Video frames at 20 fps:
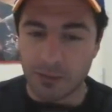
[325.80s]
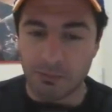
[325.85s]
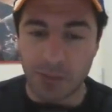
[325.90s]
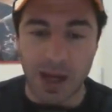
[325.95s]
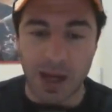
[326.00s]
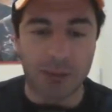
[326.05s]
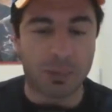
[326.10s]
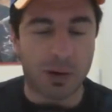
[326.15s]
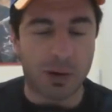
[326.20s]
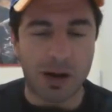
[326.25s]

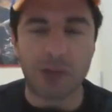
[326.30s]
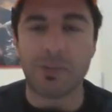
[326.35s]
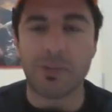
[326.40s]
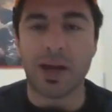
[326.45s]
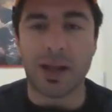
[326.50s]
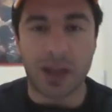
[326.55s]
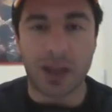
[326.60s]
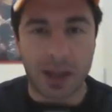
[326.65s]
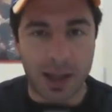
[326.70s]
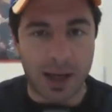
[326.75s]
Beh,
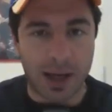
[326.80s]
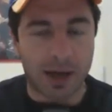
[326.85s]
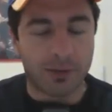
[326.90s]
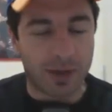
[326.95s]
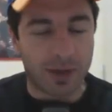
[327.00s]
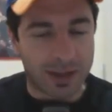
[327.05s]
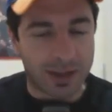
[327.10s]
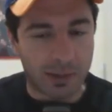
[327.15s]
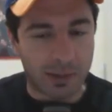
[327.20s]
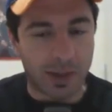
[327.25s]
probabilmente a
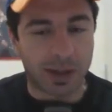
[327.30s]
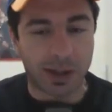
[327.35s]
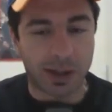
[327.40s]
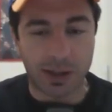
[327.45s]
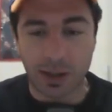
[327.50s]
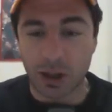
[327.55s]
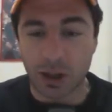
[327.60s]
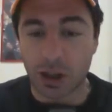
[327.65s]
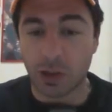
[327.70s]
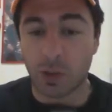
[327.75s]
WrestleMania
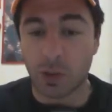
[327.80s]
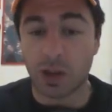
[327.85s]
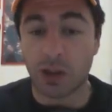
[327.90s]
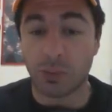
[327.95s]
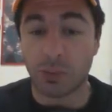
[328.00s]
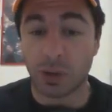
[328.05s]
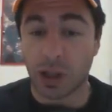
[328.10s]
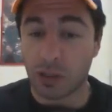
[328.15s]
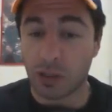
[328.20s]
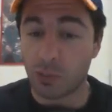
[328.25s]
35 ci
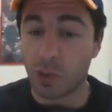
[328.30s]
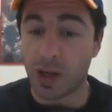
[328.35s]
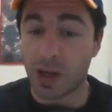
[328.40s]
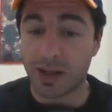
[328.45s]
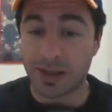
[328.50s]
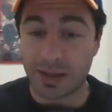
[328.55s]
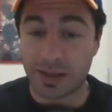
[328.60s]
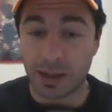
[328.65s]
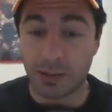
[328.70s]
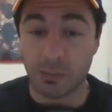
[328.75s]
potremmo
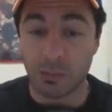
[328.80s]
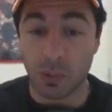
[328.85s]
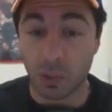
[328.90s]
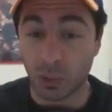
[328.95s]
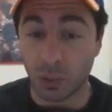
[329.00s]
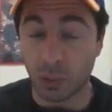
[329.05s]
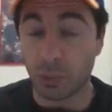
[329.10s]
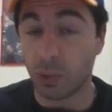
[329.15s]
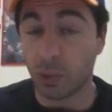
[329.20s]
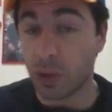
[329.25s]
essere
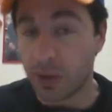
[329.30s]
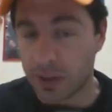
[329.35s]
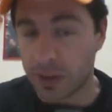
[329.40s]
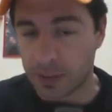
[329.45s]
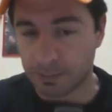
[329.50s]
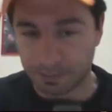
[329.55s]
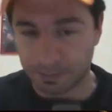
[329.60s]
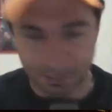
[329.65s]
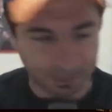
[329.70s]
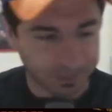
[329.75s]
molto più
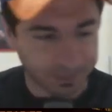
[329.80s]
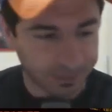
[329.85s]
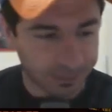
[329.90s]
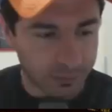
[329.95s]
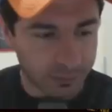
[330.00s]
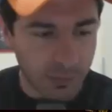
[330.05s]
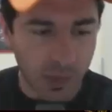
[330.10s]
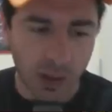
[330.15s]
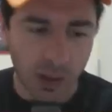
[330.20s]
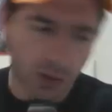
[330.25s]
easy.
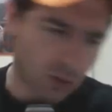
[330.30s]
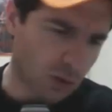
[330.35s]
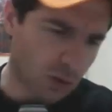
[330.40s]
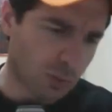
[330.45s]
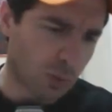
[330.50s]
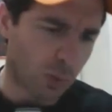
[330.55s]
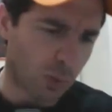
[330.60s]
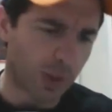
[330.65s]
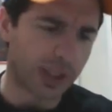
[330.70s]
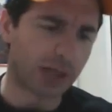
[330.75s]

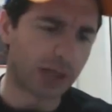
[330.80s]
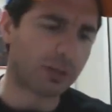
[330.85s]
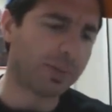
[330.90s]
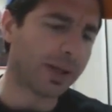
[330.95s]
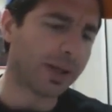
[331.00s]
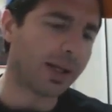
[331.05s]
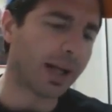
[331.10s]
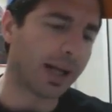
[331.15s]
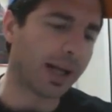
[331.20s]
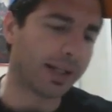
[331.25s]
Comunque andiamo
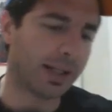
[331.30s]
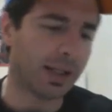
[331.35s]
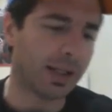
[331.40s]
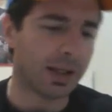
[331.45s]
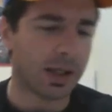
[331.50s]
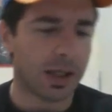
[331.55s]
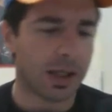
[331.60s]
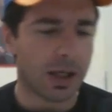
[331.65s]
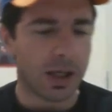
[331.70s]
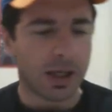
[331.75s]
per gradi.
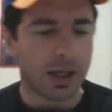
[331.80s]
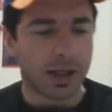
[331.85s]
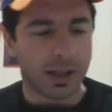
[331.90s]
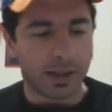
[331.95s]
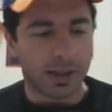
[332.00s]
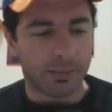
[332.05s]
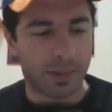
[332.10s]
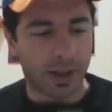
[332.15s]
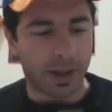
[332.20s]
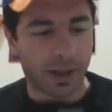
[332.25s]

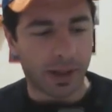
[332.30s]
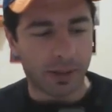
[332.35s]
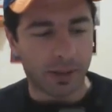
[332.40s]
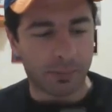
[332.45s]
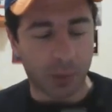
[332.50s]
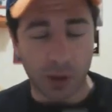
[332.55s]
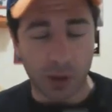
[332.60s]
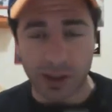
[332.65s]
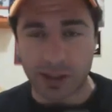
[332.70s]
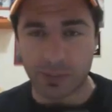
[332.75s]
Per
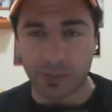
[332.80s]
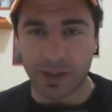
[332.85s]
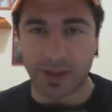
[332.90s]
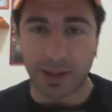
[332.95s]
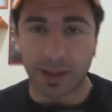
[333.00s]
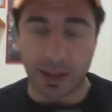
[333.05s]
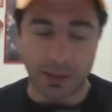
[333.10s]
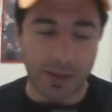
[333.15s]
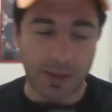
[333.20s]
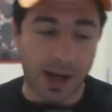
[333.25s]
prossima
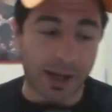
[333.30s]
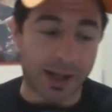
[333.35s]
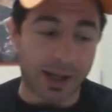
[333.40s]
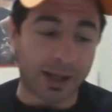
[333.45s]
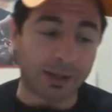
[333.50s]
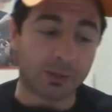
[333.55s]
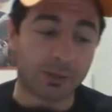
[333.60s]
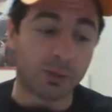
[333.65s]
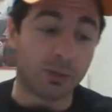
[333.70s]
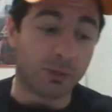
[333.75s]

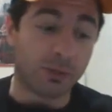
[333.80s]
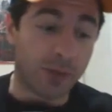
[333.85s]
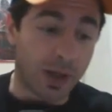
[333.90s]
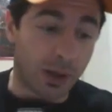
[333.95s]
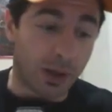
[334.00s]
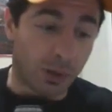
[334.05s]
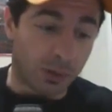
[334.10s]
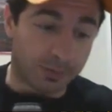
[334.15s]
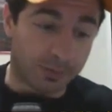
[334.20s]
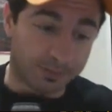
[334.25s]
settimana,
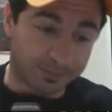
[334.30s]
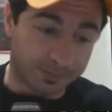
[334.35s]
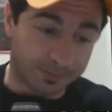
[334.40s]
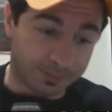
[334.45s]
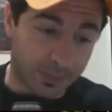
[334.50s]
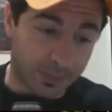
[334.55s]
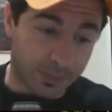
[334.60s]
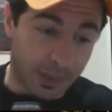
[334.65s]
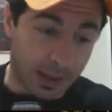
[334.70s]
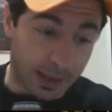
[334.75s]
ovvero
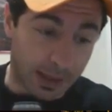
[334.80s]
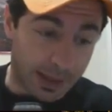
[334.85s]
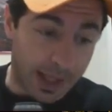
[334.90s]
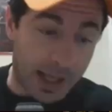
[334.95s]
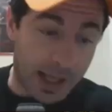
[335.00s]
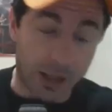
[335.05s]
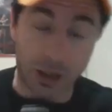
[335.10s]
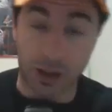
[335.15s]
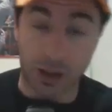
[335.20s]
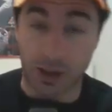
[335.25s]
il
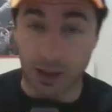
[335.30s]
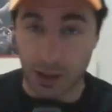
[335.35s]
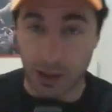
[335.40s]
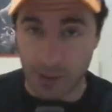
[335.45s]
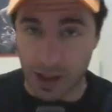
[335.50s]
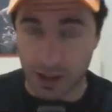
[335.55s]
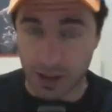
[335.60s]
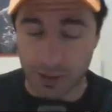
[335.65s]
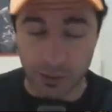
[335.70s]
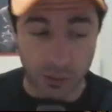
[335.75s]
10 di
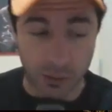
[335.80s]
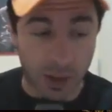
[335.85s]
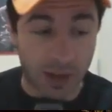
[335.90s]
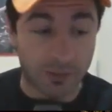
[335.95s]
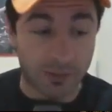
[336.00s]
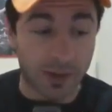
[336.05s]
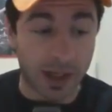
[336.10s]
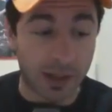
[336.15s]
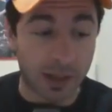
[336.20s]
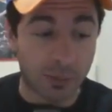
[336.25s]
marzo,
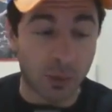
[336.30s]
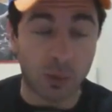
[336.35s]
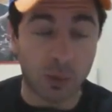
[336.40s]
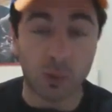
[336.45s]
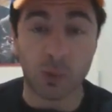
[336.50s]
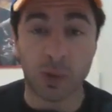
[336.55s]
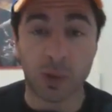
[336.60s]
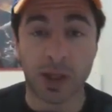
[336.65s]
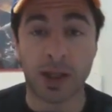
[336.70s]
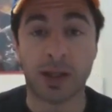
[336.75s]
avremo
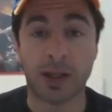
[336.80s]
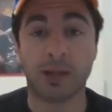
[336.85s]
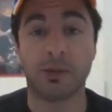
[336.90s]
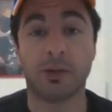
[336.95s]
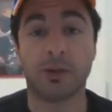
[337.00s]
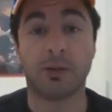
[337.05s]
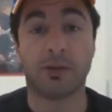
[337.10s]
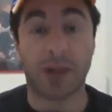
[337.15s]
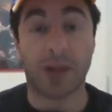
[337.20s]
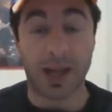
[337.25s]
una
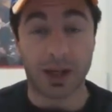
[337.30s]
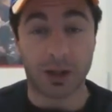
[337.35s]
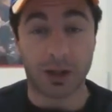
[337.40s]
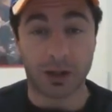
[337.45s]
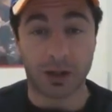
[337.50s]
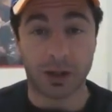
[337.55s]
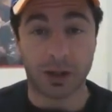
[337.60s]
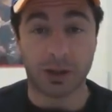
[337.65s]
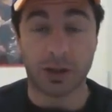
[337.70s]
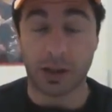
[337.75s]

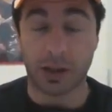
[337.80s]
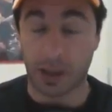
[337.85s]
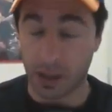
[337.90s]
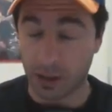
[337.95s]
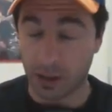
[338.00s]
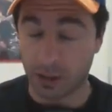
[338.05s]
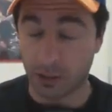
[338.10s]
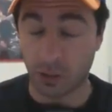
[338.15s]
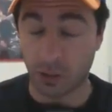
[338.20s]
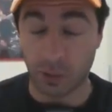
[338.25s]
Flash
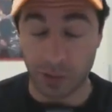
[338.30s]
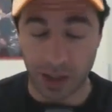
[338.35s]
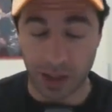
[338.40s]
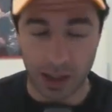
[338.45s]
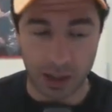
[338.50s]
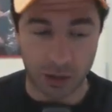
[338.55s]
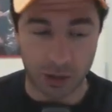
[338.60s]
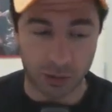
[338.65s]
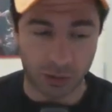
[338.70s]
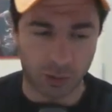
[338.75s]
Ring
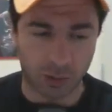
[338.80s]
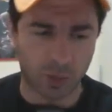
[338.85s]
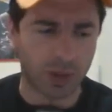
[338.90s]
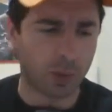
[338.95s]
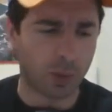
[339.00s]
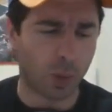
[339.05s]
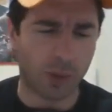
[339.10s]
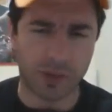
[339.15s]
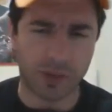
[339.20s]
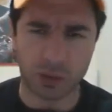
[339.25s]
Domination,
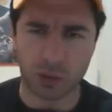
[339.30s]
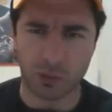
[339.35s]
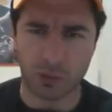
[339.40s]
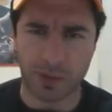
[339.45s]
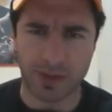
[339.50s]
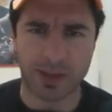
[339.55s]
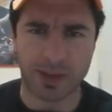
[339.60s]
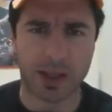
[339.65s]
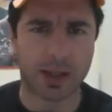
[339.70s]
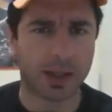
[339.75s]
quindi nuova
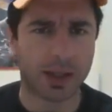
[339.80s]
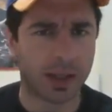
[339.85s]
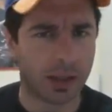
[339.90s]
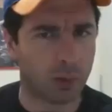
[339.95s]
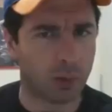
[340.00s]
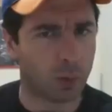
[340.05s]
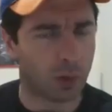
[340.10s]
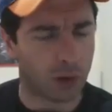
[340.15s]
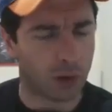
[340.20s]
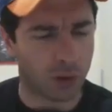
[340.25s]
superstar che
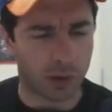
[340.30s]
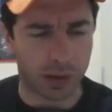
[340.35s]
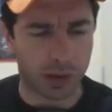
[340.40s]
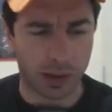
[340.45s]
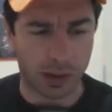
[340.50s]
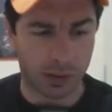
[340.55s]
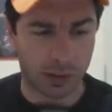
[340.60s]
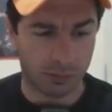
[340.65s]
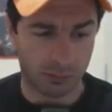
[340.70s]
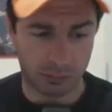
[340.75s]
in due
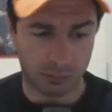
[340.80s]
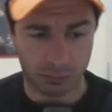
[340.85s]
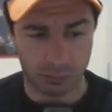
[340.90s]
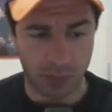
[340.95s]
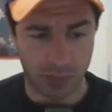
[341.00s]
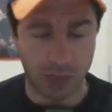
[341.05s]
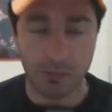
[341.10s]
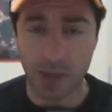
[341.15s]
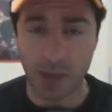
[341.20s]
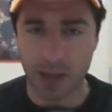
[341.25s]
giorni
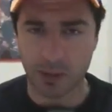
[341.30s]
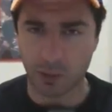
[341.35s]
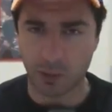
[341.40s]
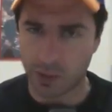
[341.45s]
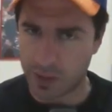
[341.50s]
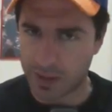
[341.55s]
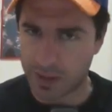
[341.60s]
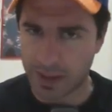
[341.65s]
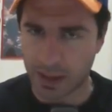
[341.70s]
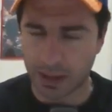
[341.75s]
e mezzo, in
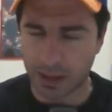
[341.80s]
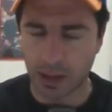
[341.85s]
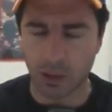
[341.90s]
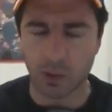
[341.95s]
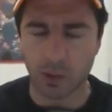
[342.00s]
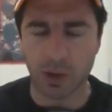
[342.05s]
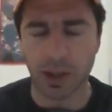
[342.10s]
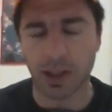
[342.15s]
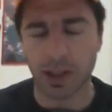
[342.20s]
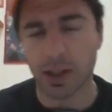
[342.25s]
60
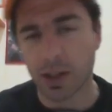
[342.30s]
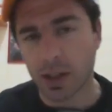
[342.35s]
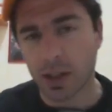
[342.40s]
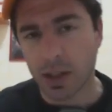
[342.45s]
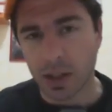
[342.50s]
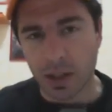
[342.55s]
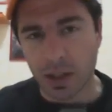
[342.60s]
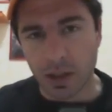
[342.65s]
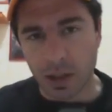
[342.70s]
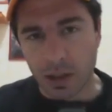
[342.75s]
ore,
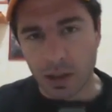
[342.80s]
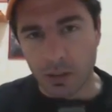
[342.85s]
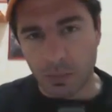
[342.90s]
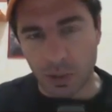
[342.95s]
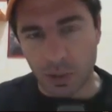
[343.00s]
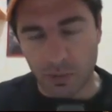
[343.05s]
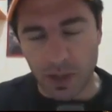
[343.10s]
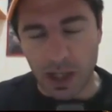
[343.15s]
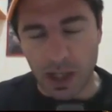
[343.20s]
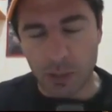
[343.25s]

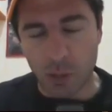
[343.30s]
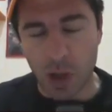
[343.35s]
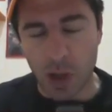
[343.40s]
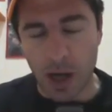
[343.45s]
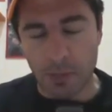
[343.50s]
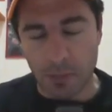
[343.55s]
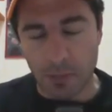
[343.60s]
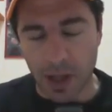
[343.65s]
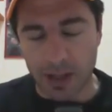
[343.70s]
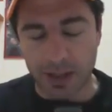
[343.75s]
proveremo
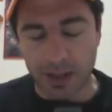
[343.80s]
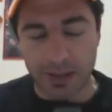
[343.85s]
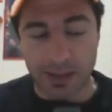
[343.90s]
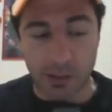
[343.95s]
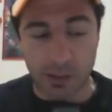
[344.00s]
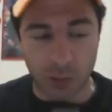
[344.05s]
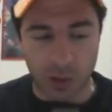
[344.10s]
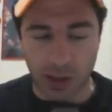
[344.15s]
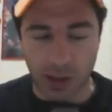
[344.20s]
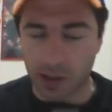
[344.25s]
a prendere,
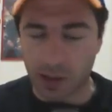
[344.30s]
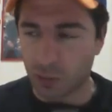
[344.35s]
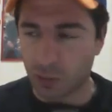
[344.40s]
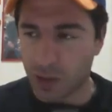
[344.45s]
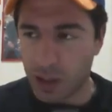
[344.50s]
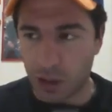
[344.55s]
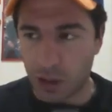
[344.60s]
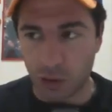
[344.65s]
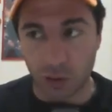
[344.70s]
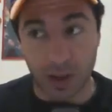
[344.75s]
signori, Ring
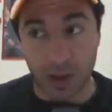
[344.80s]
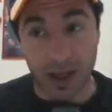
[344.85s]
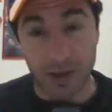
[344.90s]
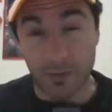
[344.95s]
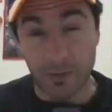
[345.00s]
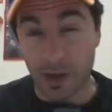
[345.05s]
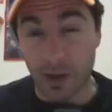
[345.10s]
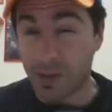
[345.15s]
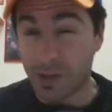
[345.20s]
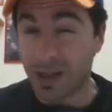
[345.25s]
Domination che
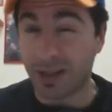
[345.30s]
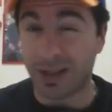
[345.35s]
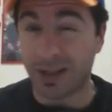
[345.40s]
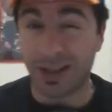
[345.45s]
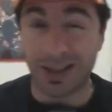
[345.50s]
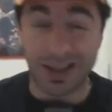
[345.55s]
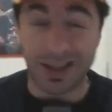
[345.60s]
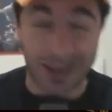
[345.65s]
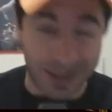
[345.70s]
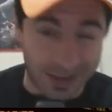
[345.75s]
è
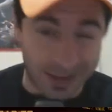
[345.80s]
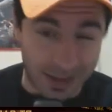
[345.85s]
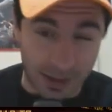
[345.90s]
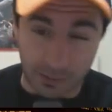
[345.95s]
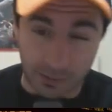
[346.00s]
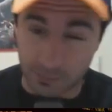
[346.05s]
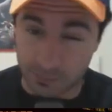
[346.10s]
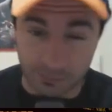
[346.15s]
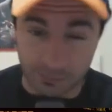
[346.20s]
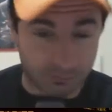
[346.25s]
veramente
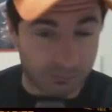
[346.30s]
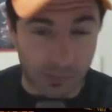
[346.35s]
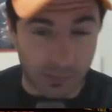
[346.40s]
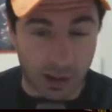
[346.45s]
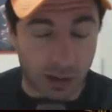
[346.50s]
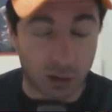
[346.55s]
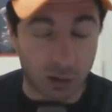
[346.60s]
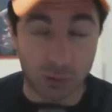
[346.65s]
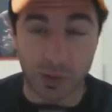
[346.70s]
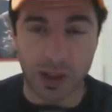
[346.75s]
easy.
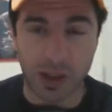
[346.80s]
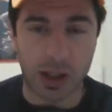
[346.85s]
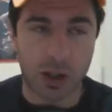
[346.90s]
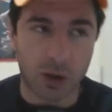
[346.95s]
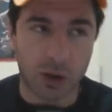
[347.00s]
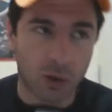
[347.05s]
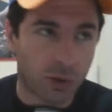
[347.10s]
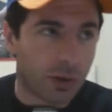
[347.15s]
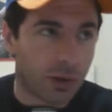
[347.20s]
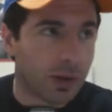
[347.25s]
Ring
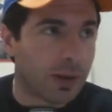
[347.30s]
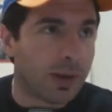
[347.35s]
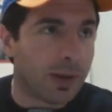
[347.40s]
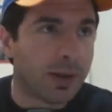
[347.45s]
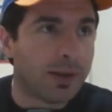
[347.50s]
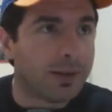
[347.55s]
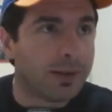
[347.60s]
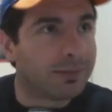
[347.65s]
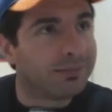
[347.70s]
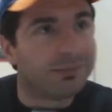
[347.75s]
Domination
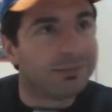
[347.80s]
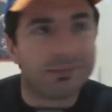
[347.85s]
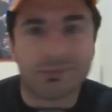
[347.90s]
eh,